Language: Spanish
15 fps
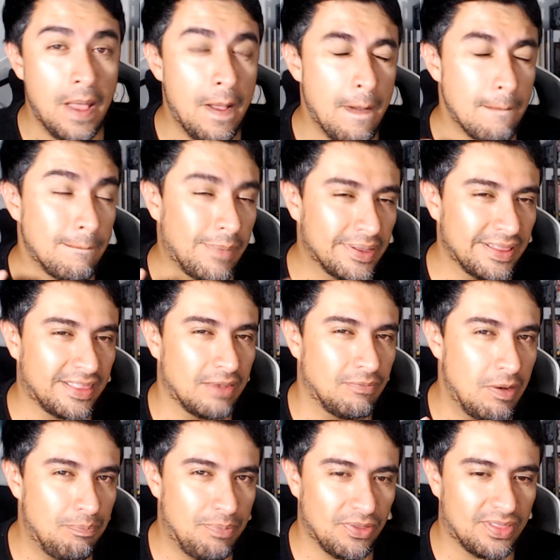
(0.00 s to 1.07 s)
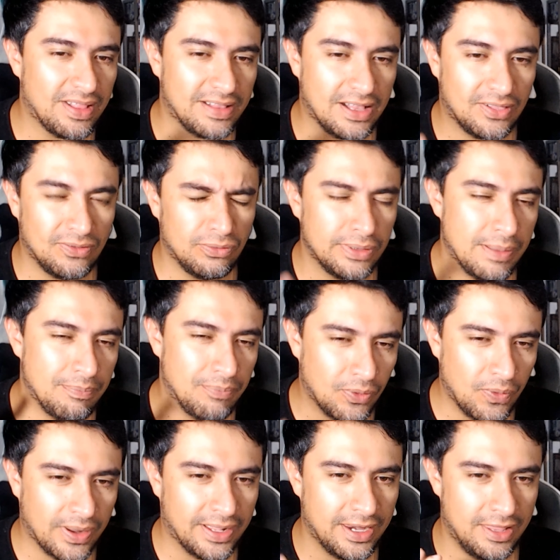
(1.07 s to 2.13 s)
Más de 100 mil pesos están dando en
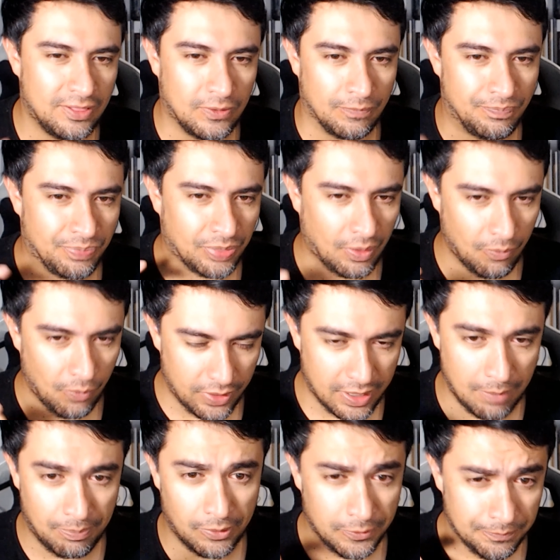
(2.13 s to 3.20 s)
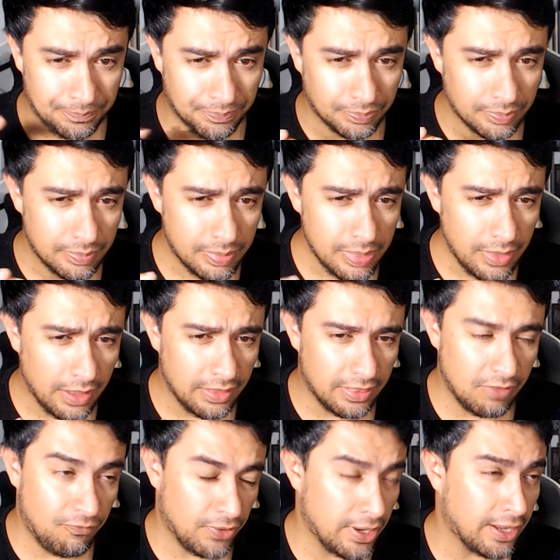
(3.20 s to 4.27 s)
bono a crédito. Por ejemplo, si
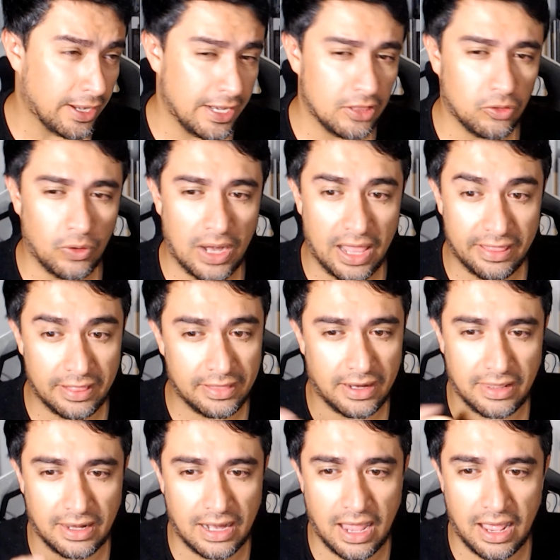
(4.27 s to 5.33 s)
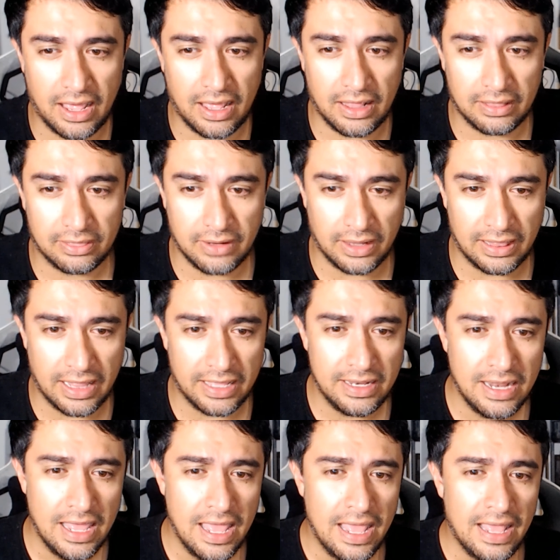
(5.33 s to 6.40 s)
fuera a crédito la de entrada, la Trendline,
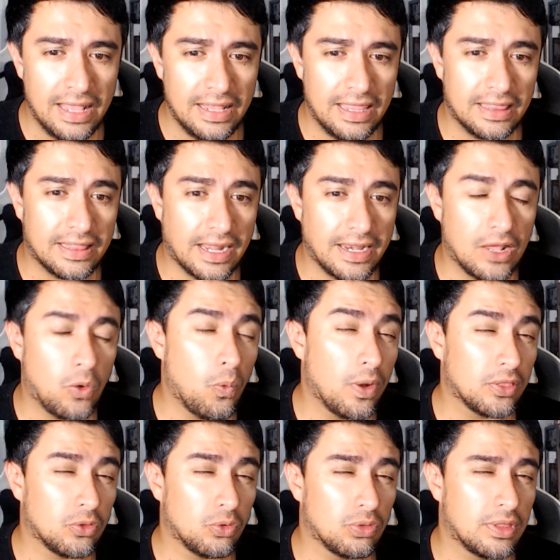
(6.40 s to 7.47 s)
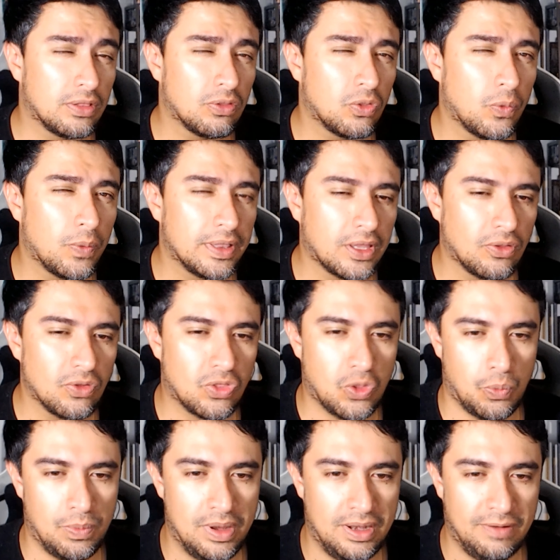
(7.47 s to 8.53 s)
estaría en 498
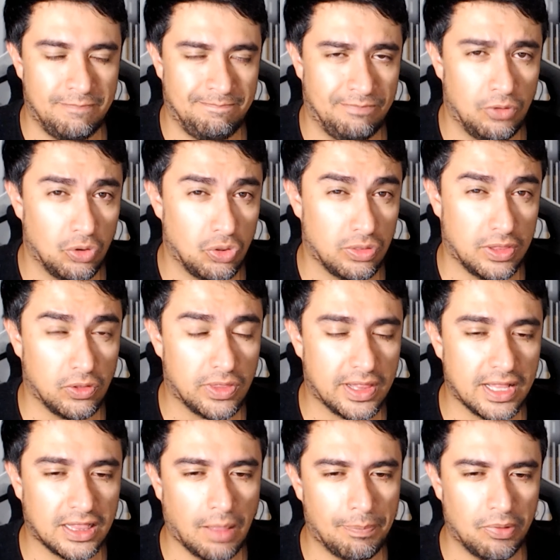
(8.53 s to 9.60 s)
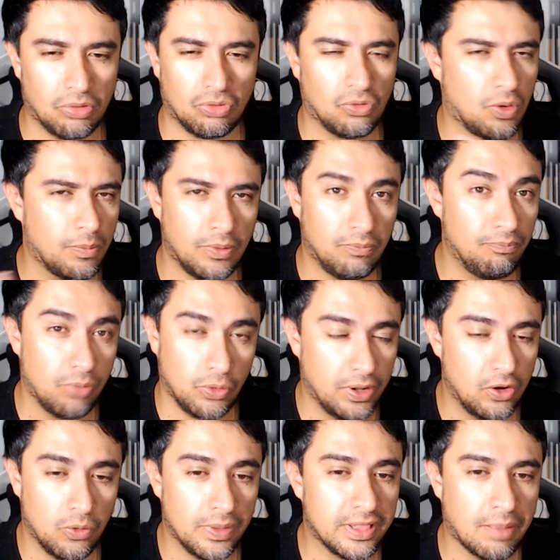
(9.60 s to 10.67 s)
mil 870 pesos. Son como un bono de
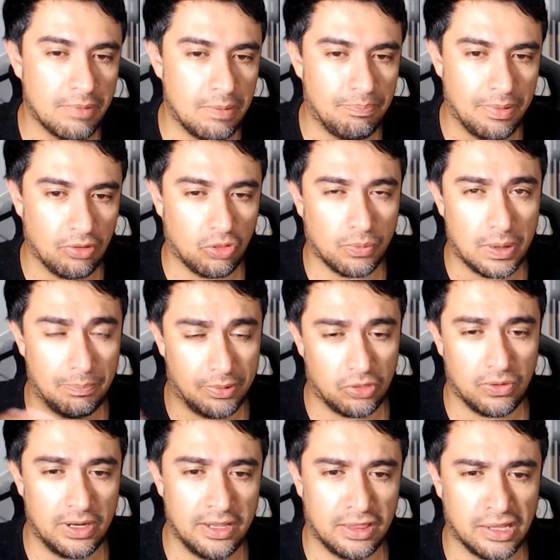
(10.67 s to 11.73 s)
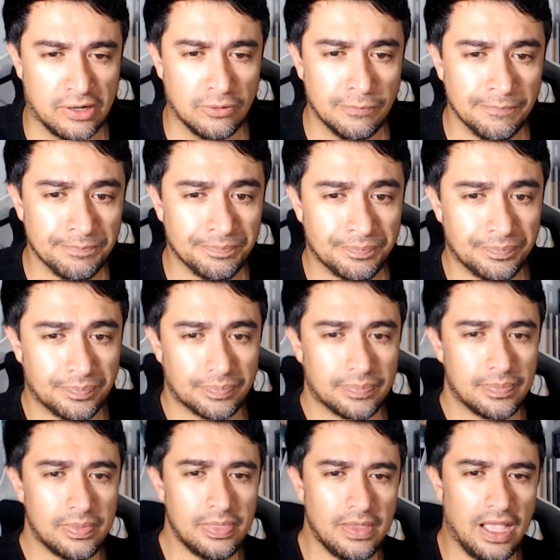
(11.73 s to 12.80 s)
90 mil pesos sobre el precio de lista, ¿no?
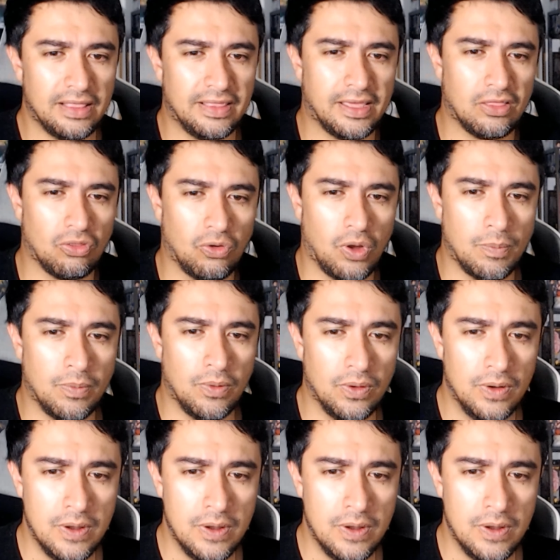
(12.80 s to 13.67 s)
Así que son como